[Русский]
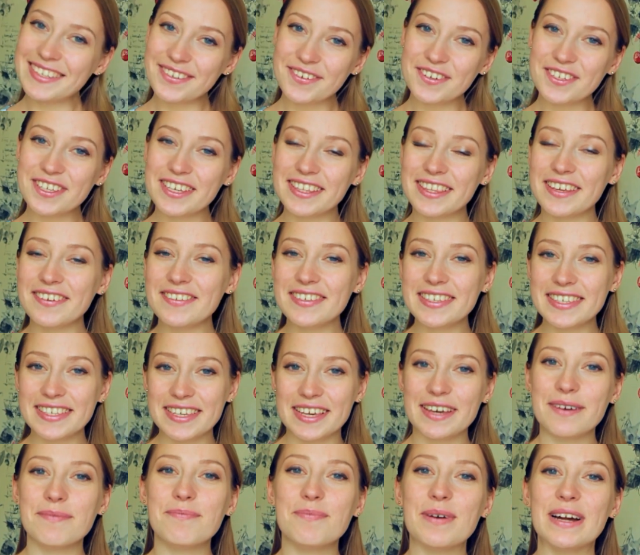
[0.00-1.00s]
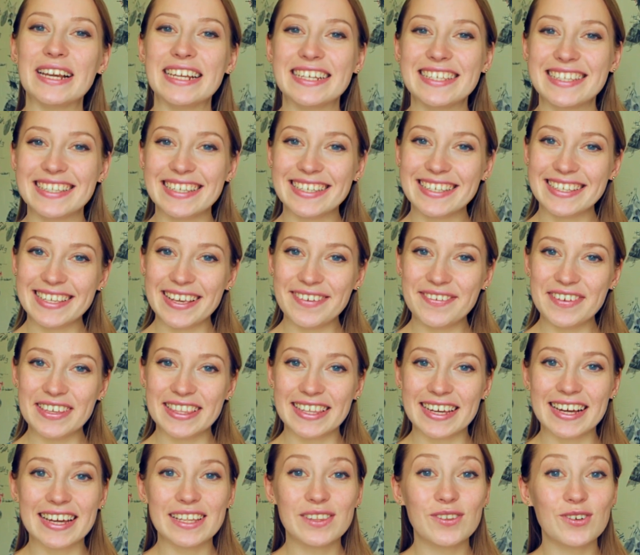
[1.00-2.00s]
сегодня это все полезные
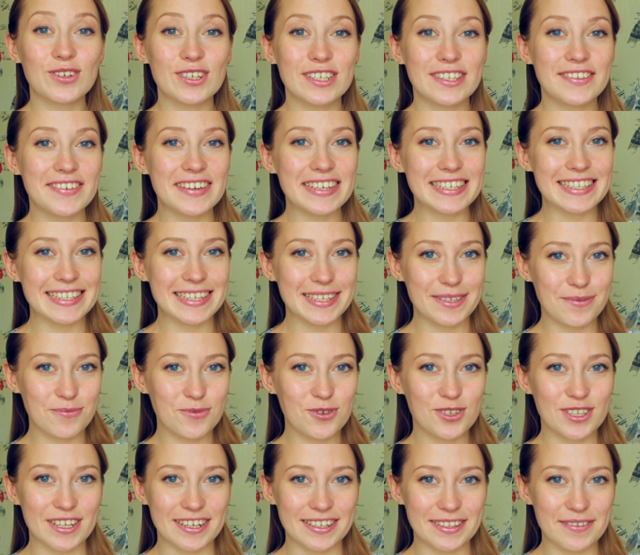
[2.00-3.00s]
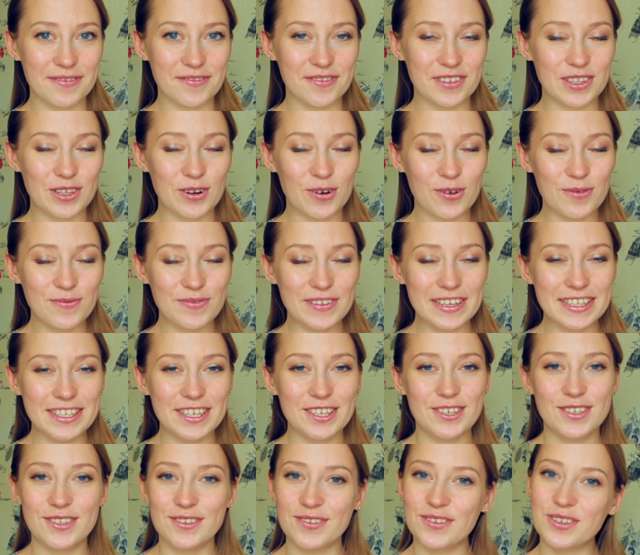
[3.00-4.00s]
советы, которые связаны с мусорным ведром.
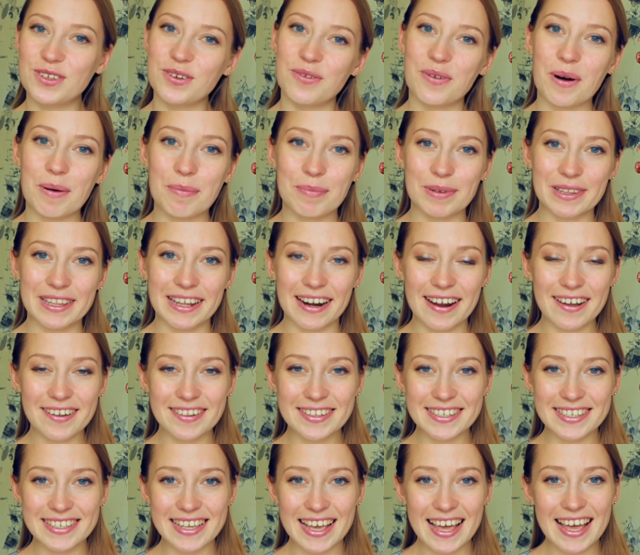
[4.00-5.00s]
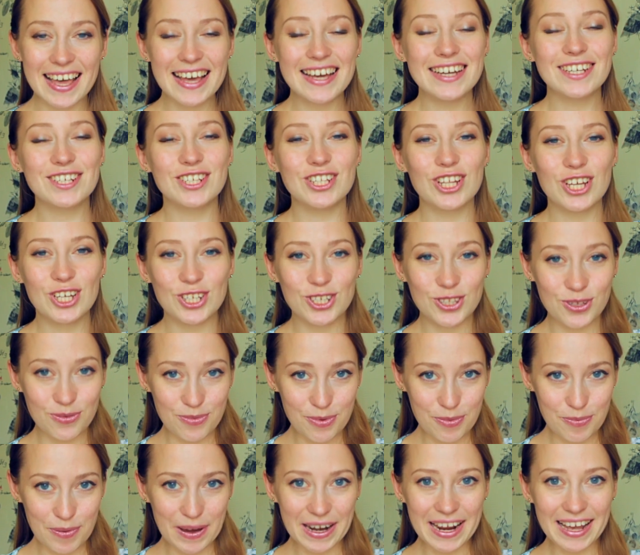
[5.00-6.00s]
Надеюсь, видео вам понравилось. Желаю,
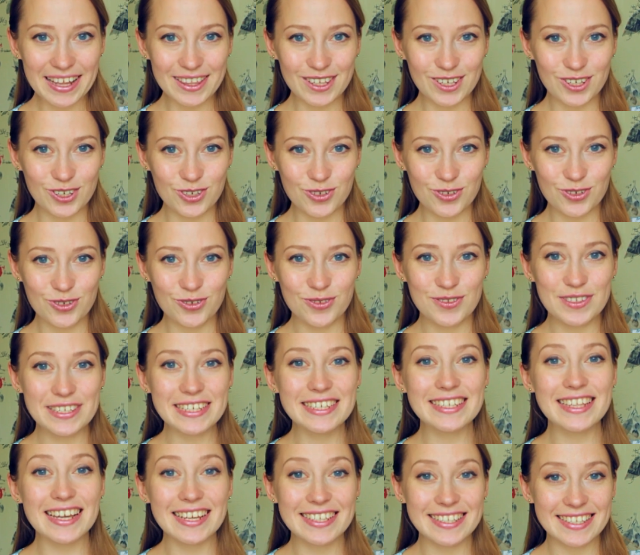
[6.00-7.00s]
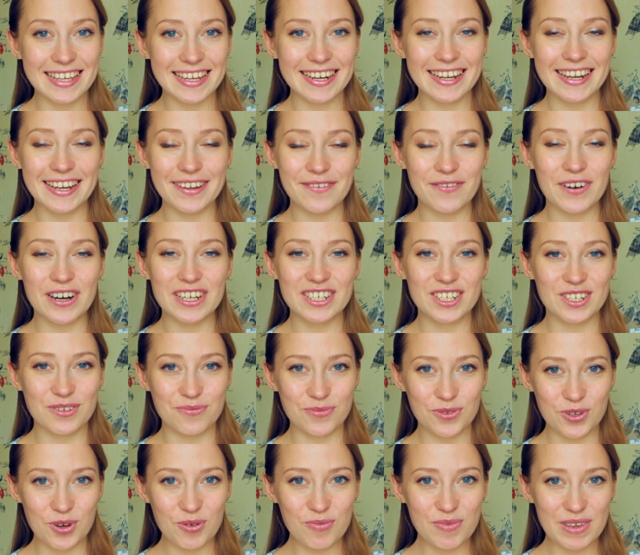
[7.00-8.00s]
чтобы порядок и уют всегда царили в
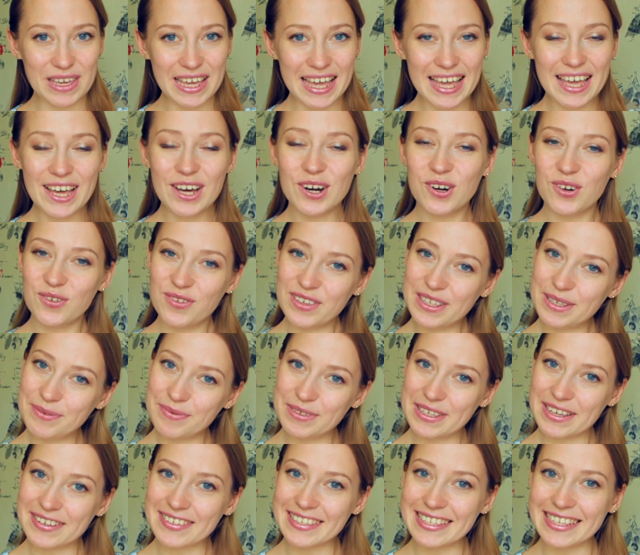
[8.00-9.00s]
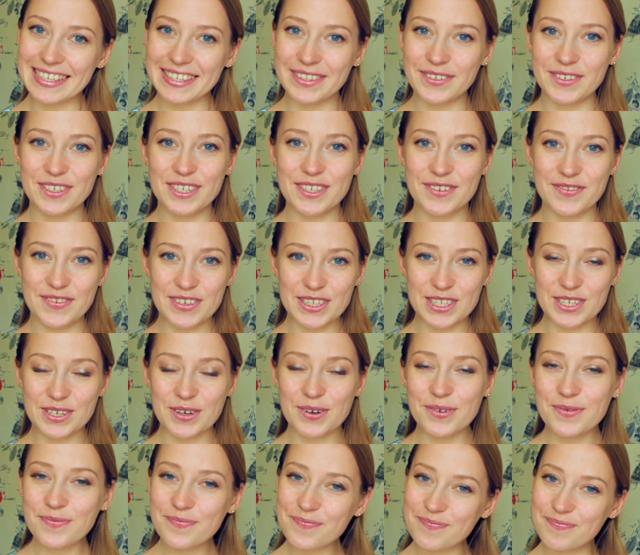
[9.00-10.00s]
вашем доме. Увидимся в следующем
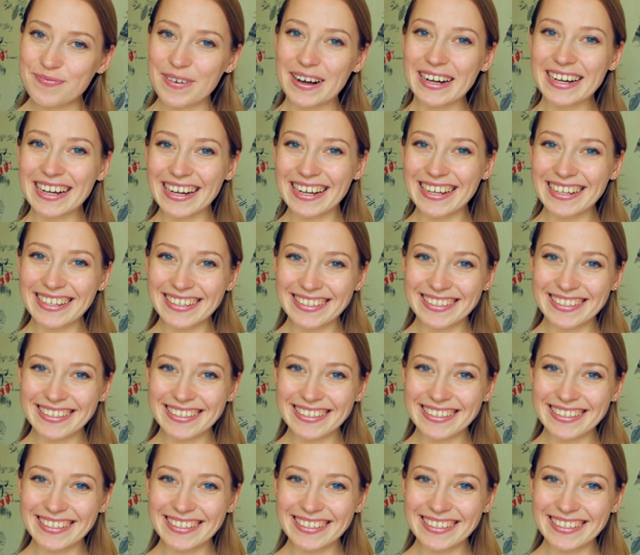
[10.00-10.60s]
видео. Пока!